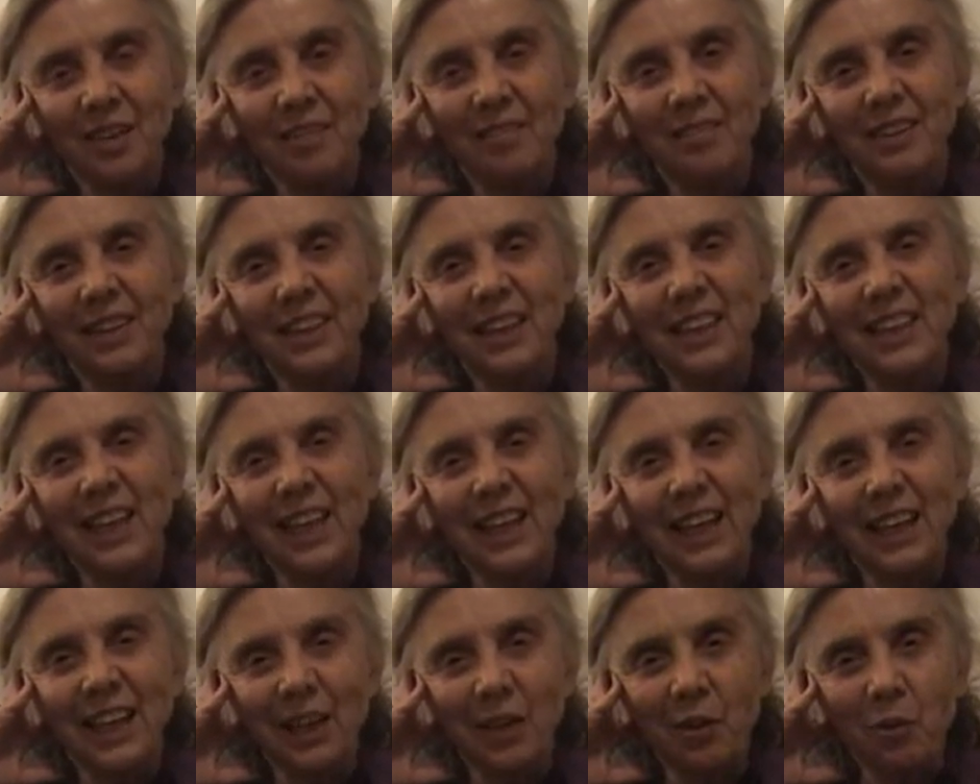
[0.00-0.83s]

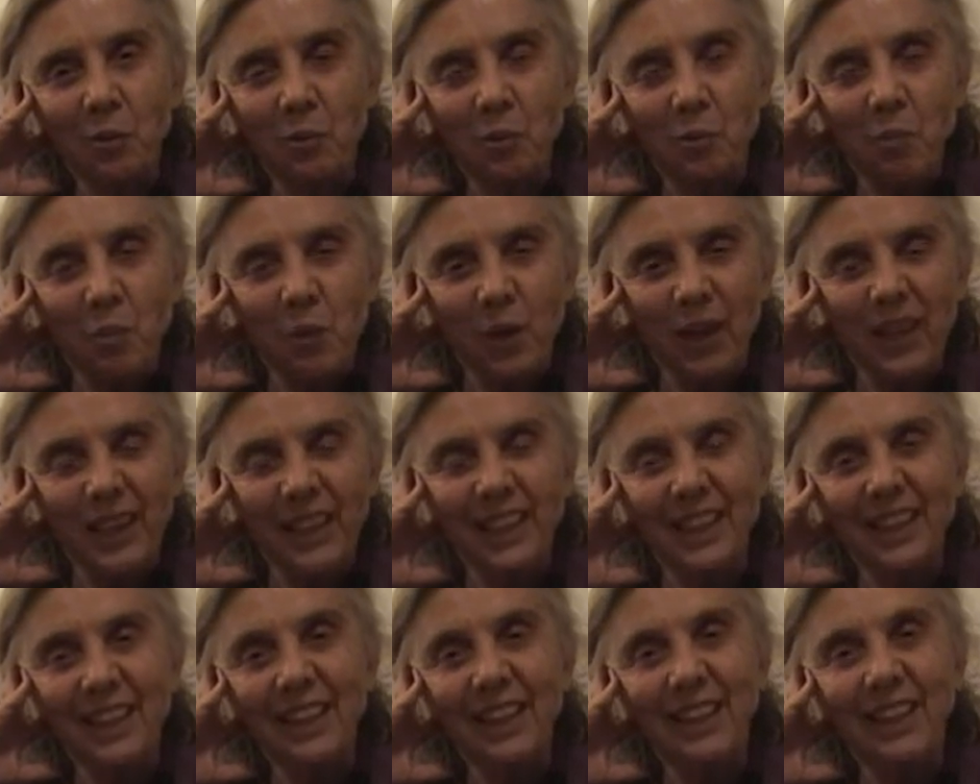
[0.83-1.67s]
Frida Kahlo
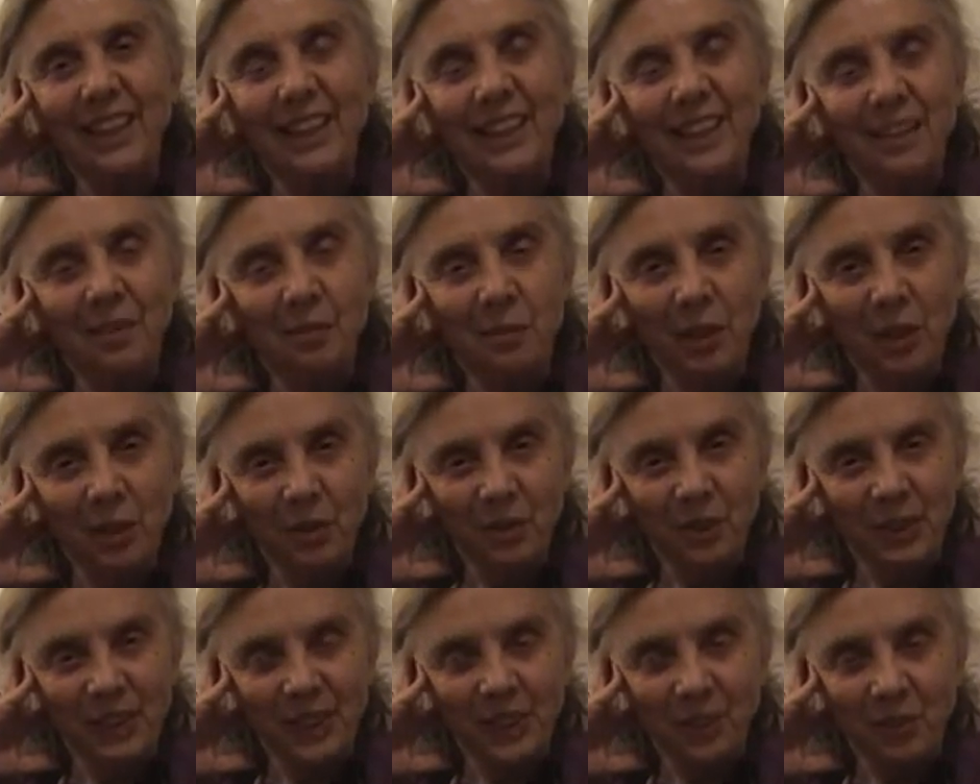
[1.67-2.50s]
muere en
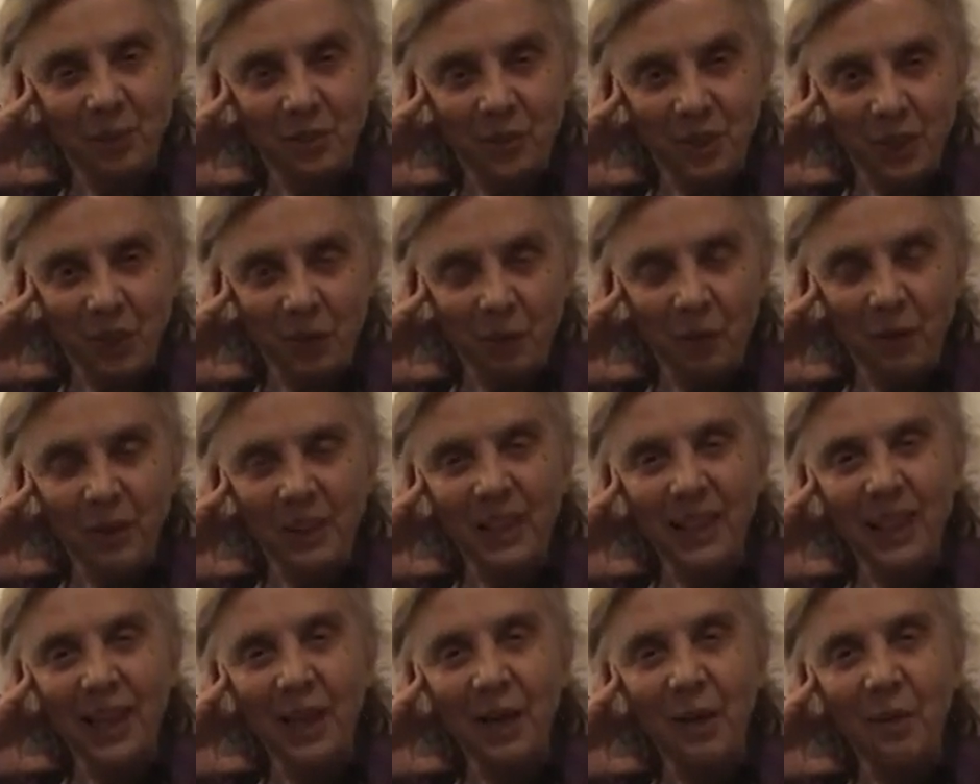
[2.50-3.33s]

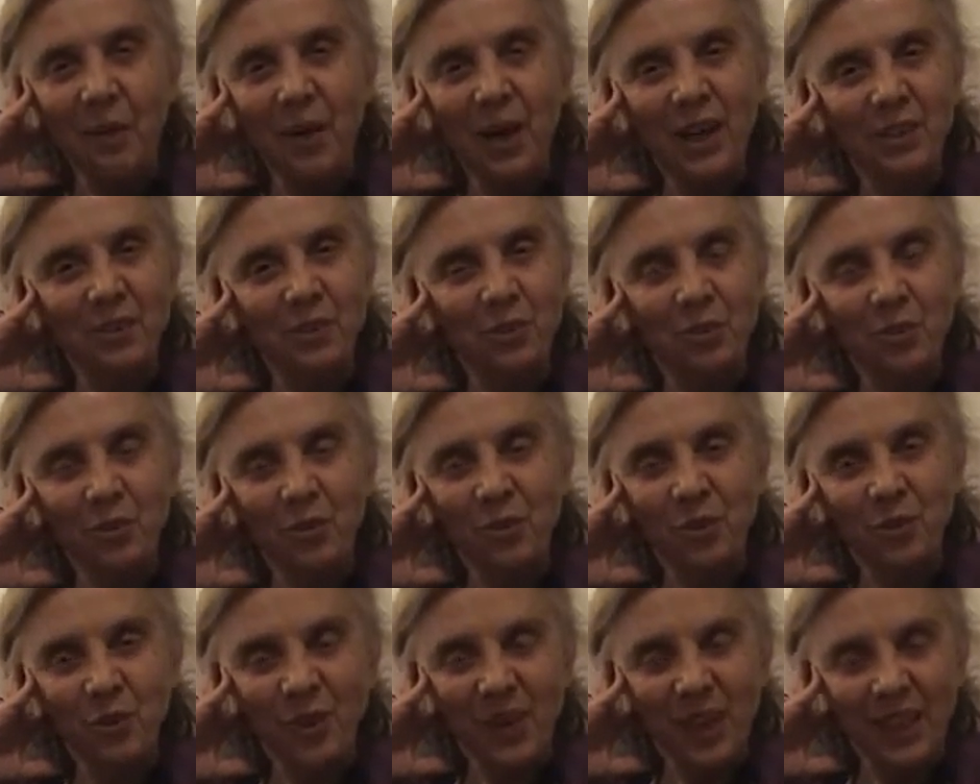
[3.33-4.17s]
1954,
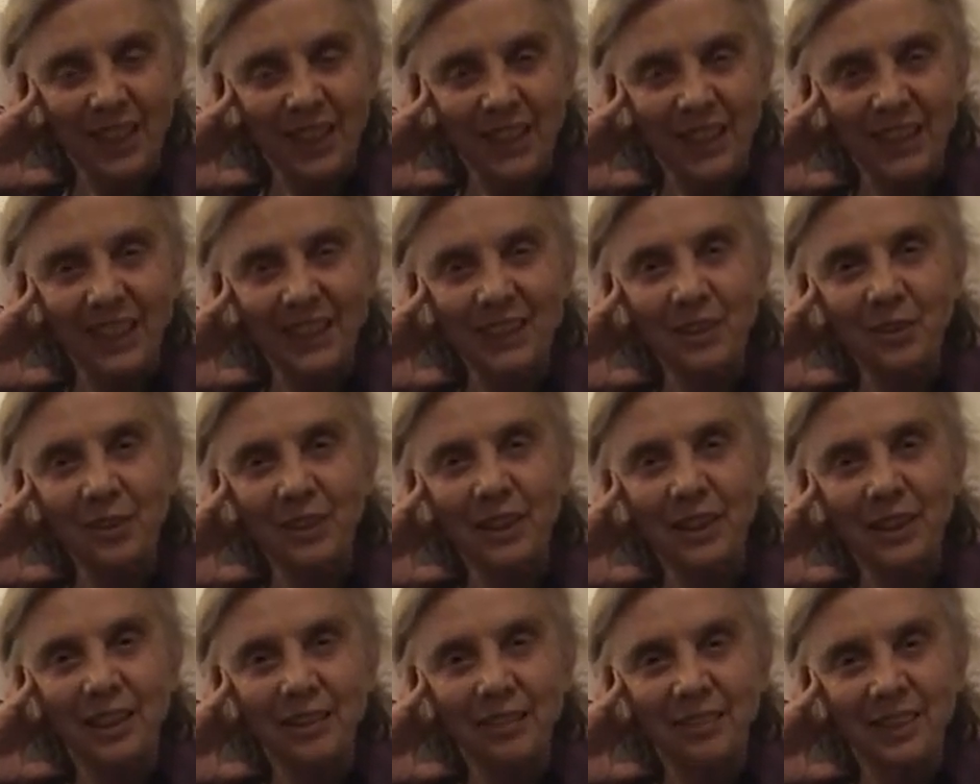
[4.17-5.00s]
no alcanzo
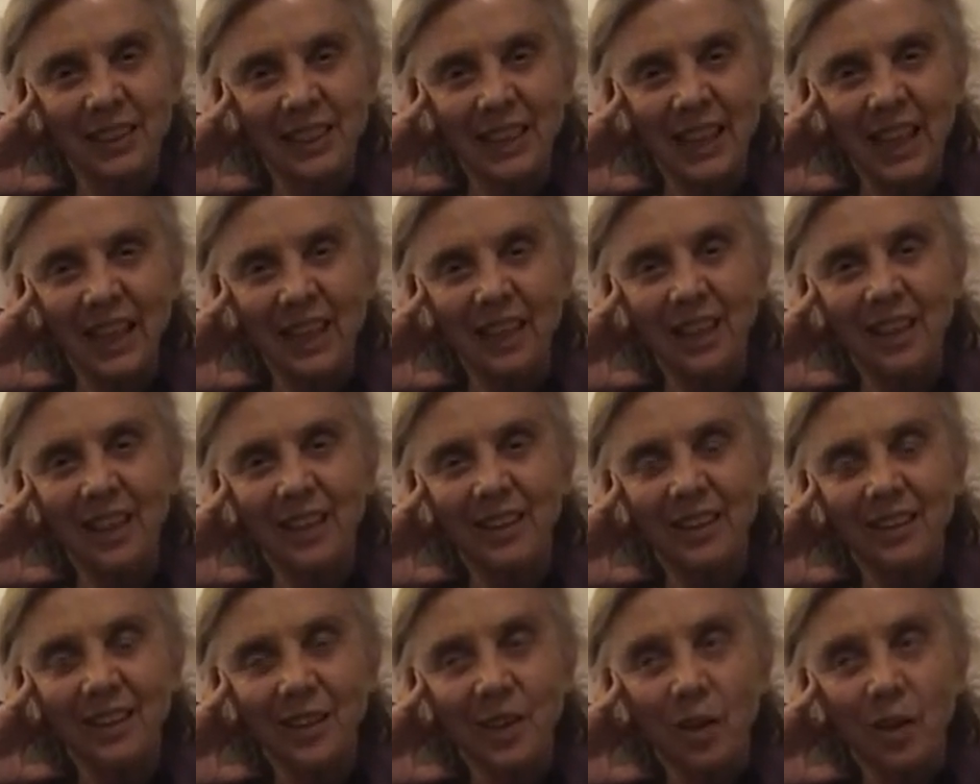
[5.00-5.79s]
a entrevistarla,